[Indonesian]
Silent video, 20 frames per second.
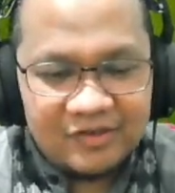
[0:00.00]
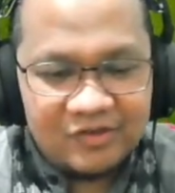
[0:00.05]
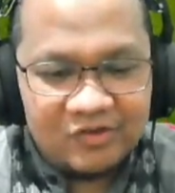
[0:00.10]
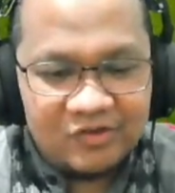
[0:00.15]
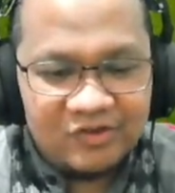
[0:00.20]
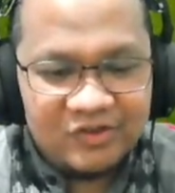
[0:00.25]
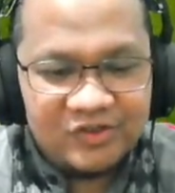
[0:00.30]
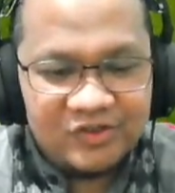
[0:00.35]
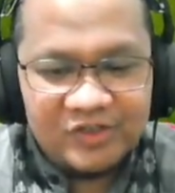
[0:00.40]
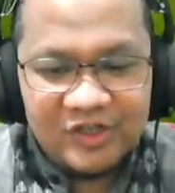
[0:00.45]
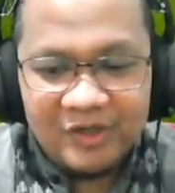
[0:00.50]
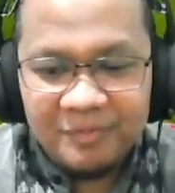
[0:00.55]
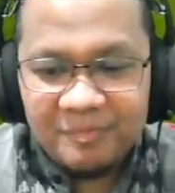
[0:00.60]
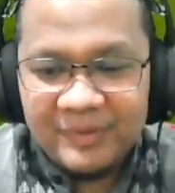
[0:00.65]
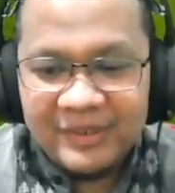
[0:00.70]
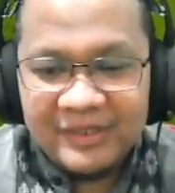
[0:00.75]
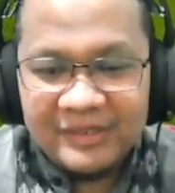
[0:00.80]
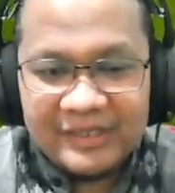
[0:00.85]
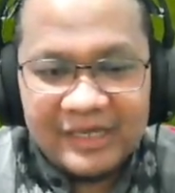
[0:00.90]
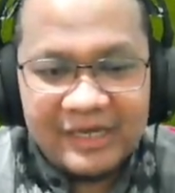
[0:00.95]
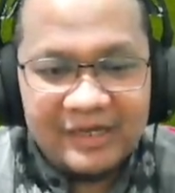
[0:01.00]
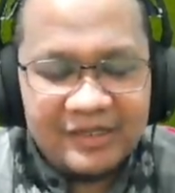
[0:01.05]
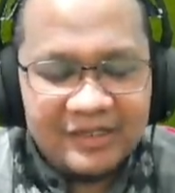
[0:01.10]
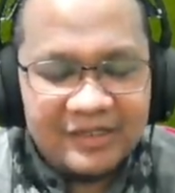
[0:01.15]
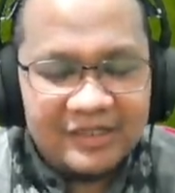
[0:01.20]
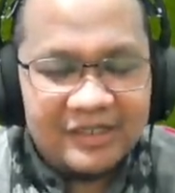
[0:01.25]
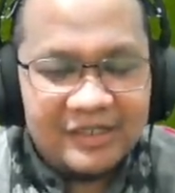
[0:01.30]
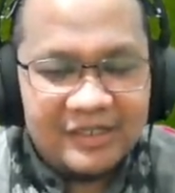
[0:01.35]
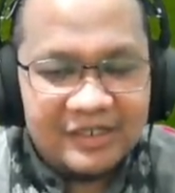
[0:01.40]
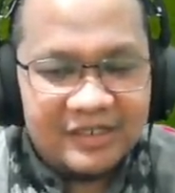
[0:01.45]
good job Bintang
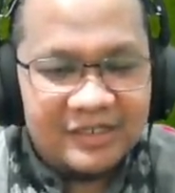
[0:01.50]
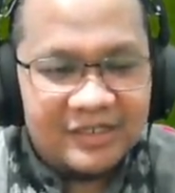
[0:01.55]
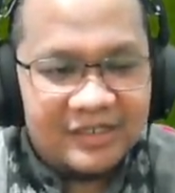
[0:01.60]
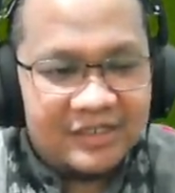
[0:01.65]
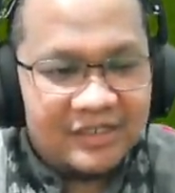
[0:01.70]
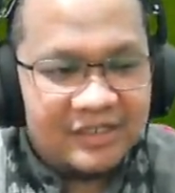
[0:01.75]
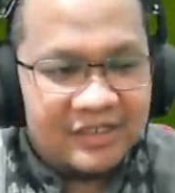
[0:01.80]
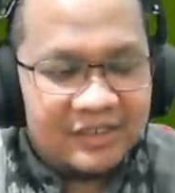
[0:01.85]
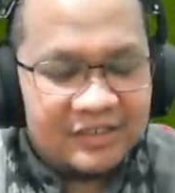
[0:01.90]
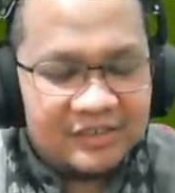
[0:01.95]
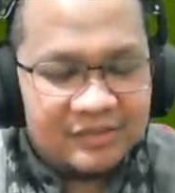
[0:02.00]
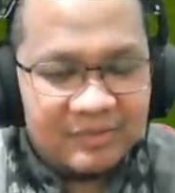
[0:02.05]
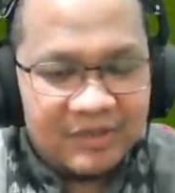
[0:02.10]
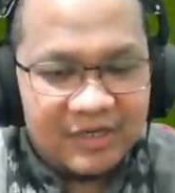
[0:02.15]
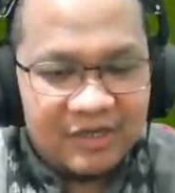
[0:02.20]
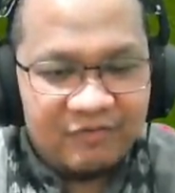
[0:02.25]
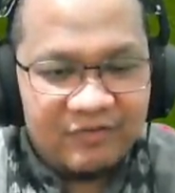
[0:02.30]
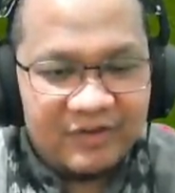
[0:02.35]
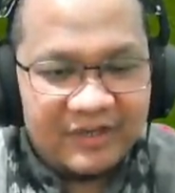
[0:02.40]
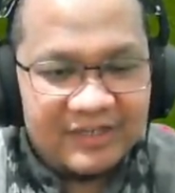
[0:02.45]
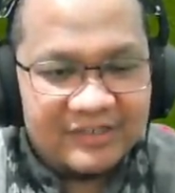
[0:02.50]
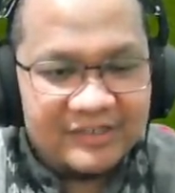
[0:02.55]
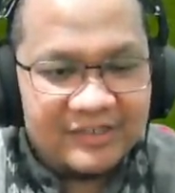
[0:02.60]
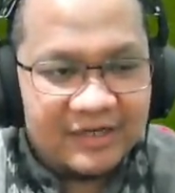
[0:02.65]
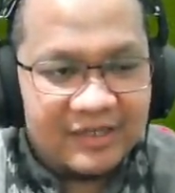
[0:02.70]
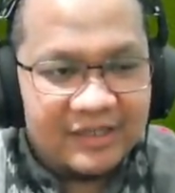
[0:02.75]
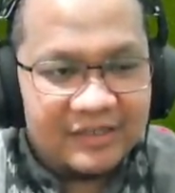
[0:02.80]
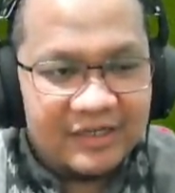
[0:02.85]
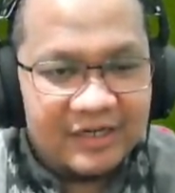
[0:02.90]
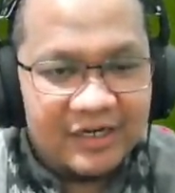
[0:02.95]
sebagai finisher
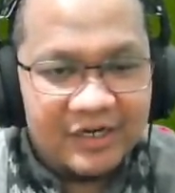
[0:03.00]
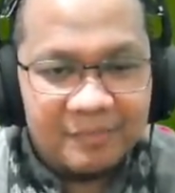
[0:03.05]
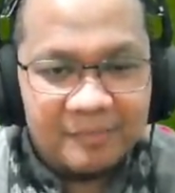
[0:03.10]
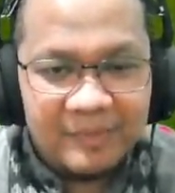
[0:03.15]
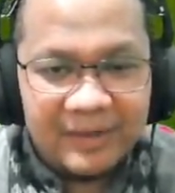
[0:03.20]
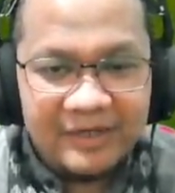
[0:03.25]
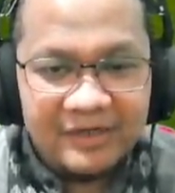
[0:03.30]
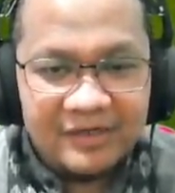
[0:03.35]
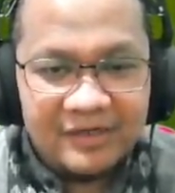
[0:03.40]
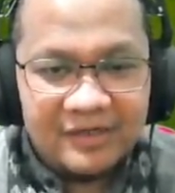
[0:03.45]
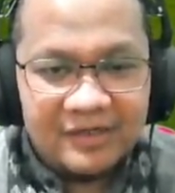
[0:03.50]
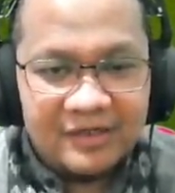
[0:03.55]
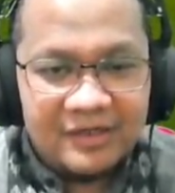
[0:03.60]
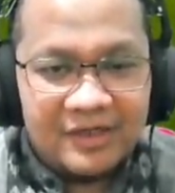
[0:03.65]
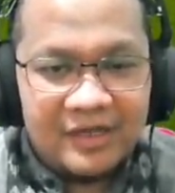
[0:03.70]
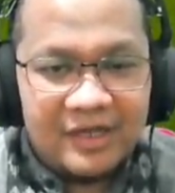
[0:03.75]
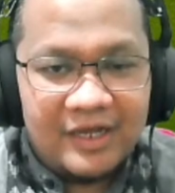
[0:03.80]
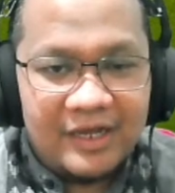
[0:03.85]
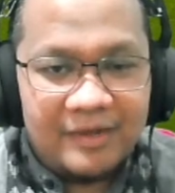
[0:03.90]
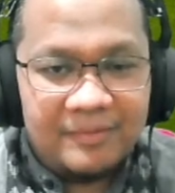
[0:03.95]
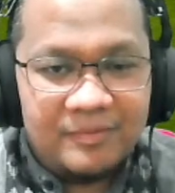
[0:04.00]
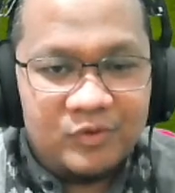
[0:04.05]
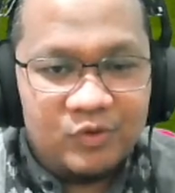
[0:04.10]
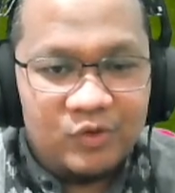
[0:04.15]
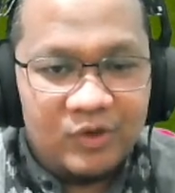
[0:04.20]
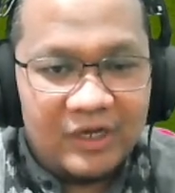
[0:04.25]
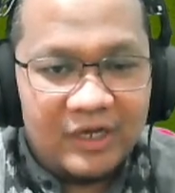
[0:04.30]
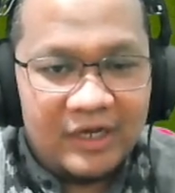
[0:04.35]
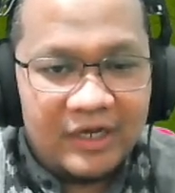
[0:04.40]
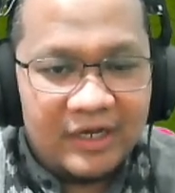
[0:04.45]
kita di depan
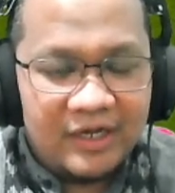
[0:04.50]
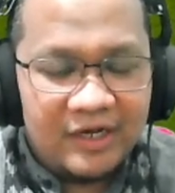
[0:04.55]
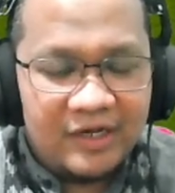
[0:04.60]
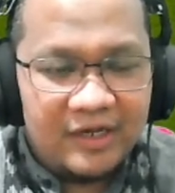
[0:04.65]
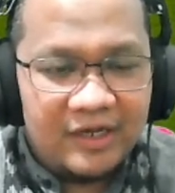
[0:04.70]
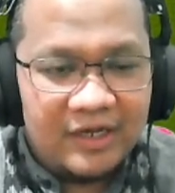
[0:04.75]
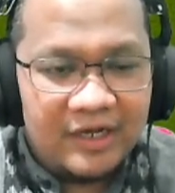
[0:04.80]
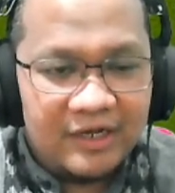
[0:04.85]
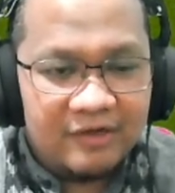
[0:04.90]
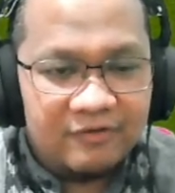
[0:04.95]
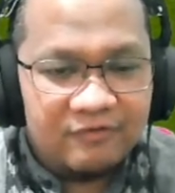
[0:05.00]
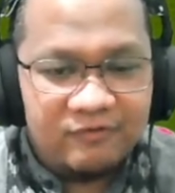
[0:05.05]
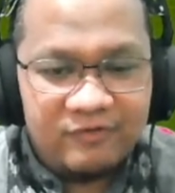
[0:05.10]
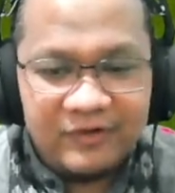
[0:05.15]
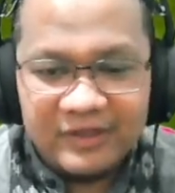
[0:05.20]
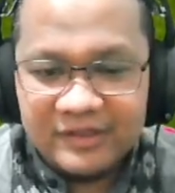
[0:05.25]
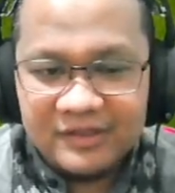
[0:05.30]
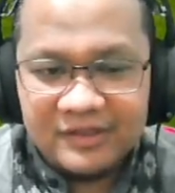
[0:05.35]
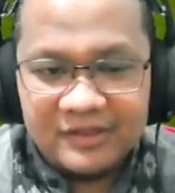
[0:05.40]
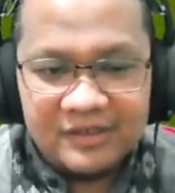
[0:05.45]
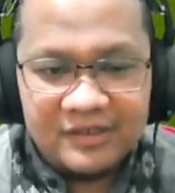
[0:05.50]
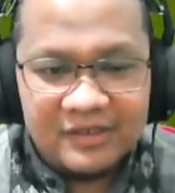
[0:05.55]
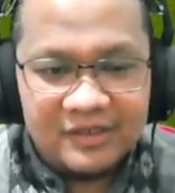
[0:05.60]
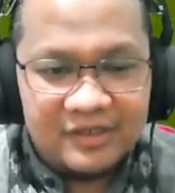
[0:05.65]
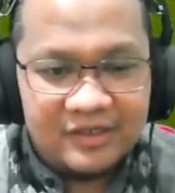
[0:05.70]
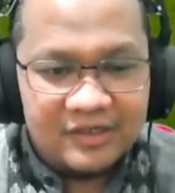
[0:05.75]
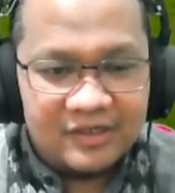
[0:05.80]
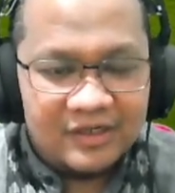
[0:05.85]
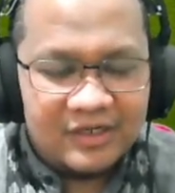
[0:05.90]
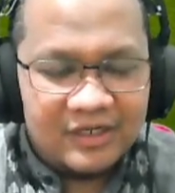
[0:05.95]
Abdullah Al-Hafid
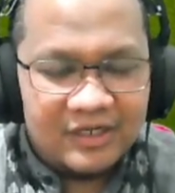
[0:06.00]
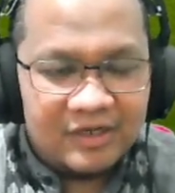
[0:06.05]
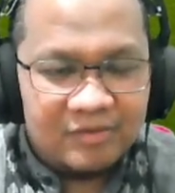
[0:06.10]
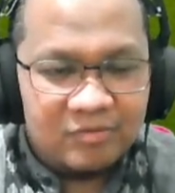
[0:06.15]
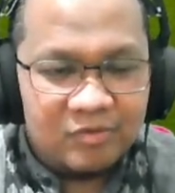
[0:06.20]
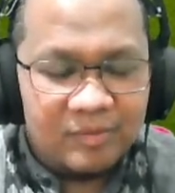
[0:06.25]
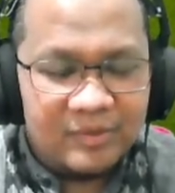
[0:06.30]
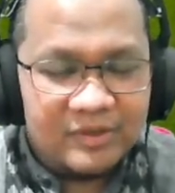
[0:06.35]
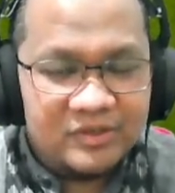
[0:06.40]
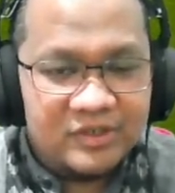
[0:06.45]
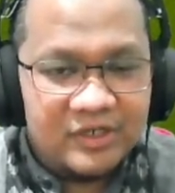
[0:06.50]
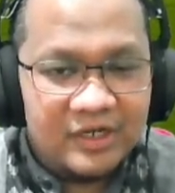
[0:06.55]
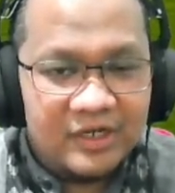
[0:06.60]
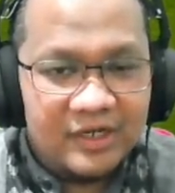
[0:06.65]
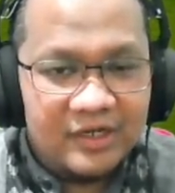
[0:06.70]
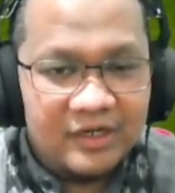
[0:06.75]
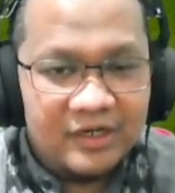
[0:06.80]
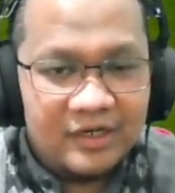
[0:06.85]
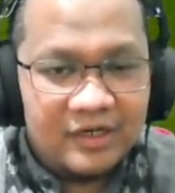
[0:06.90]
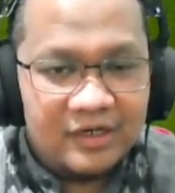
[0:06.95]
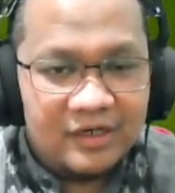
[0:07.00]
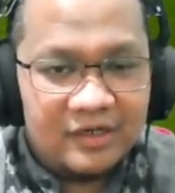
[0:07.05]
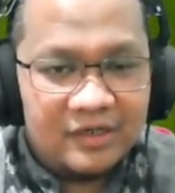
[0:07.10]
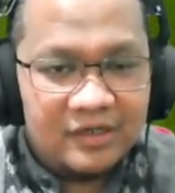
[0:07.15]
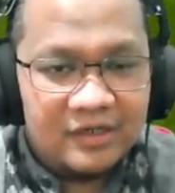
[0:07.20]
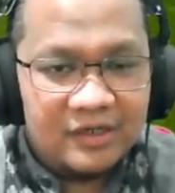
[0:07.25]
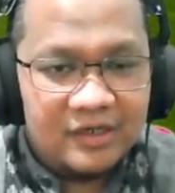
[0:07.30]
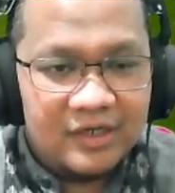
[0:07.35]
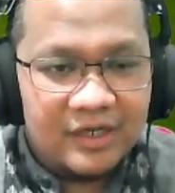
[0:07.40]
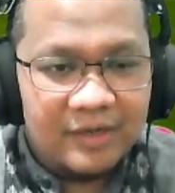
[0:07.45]
Muhammad Jahalen ya.
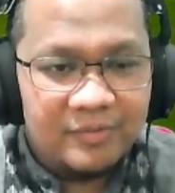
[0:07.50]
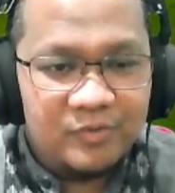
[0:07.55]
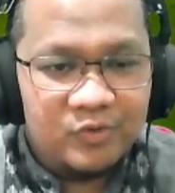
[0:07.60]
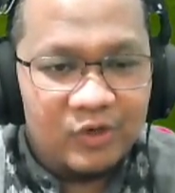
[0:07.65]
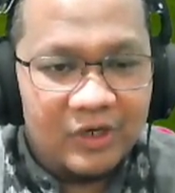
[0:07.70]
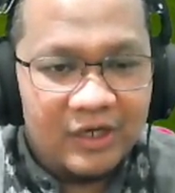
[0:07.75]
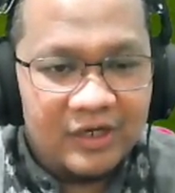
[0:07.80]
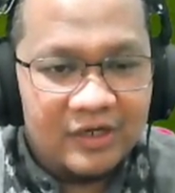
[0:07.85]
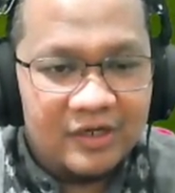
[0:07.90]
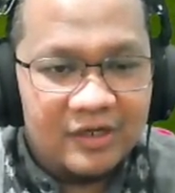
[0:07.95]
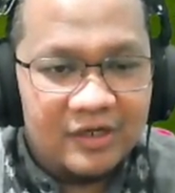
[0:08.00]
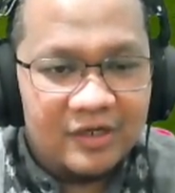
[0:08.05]
Abdullah